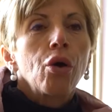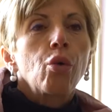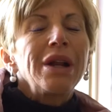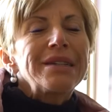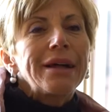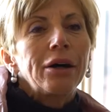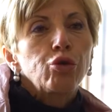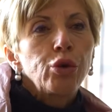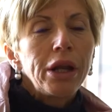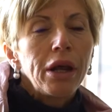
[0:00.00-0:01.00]
Qual è
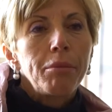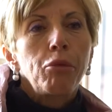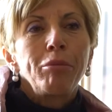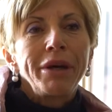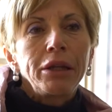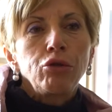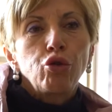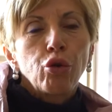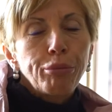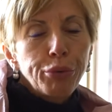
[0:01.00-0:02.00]
stato il
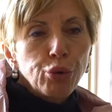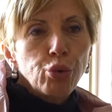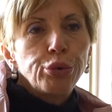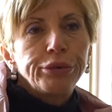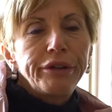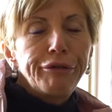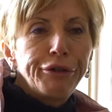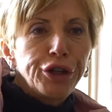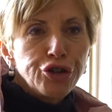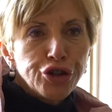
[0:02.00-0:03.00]
momento più
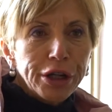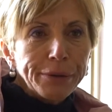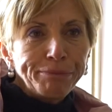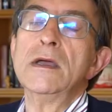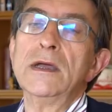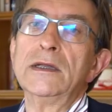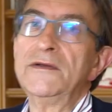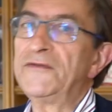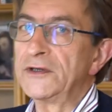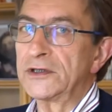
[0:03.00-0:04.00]
difficile? È
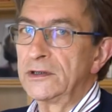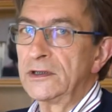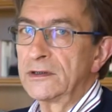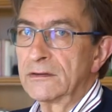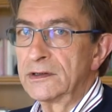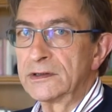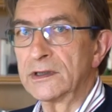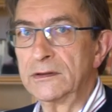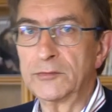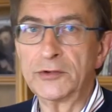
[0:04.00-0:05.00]
difficile dire qual è
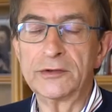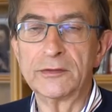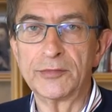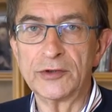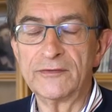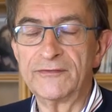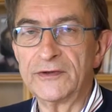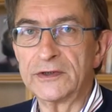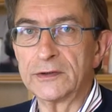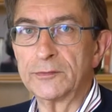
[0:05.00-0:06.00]
stato il momento più
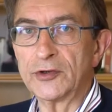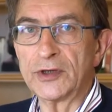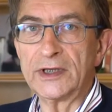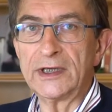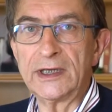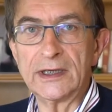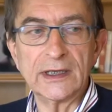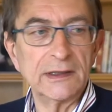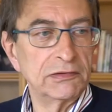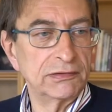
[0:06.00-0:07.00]
difficile, vorrei
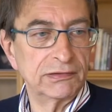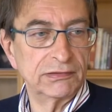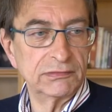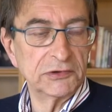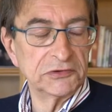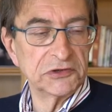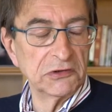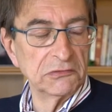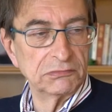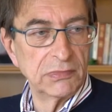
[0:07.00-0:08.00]
dire, non
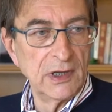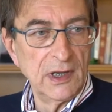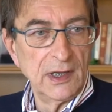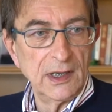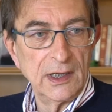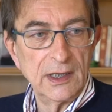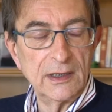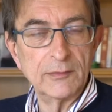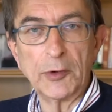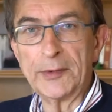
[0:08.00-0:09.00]
so, è
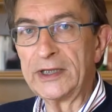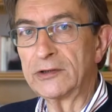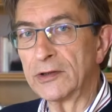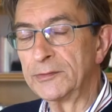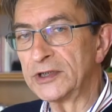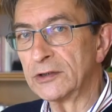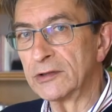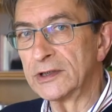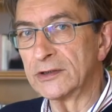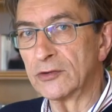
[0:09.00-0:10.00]
il momento che mi sono
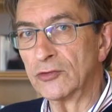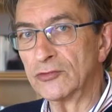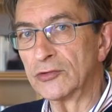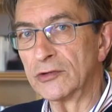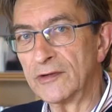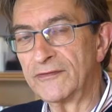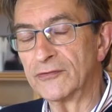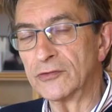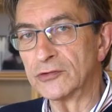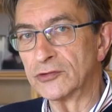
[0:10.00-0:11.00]
reso conto del
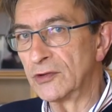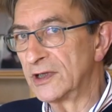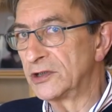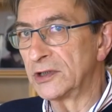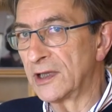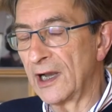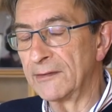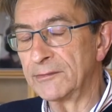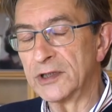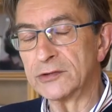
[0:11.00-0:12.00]
fungo sulla
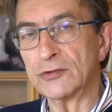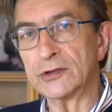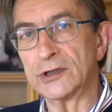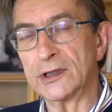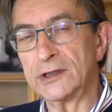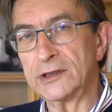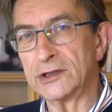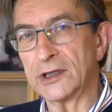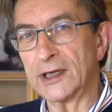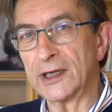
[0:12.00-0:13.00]
città. Mia suocera
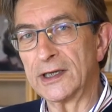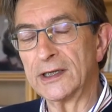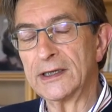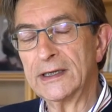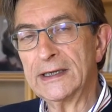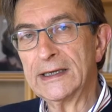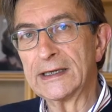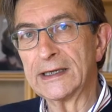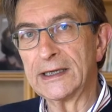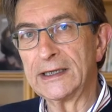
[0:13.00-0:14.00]
dice che
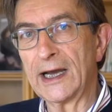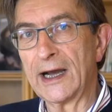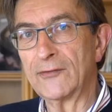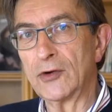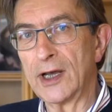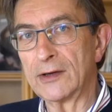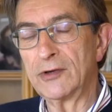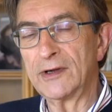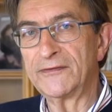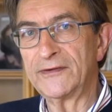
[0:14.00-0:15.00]
gridavo
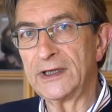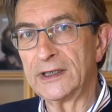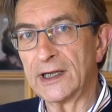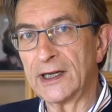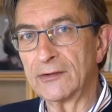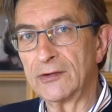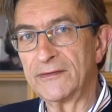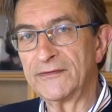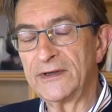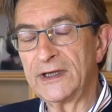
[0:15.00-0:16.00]
l'aquila è finita, l'aquila
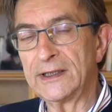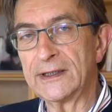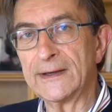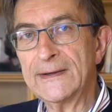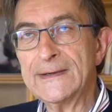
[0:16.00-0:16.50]
è finita.